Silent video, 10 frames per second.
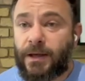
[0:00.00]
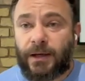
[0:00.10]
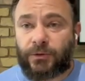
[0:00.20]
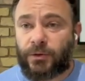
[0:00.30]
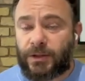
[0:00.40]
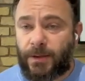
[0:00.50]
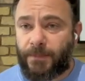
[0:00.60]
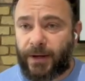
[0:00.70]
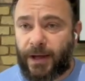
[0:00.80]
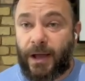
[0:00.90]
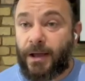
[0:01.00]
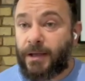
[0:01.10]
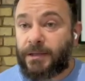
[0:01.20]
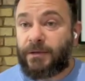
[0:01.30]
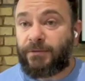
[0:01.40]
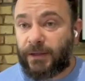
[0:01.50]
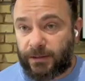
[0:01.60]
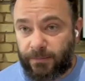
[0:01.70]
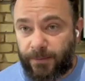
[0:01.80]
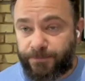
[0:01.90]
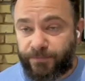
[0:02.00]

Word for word: которые нам пока неведомы.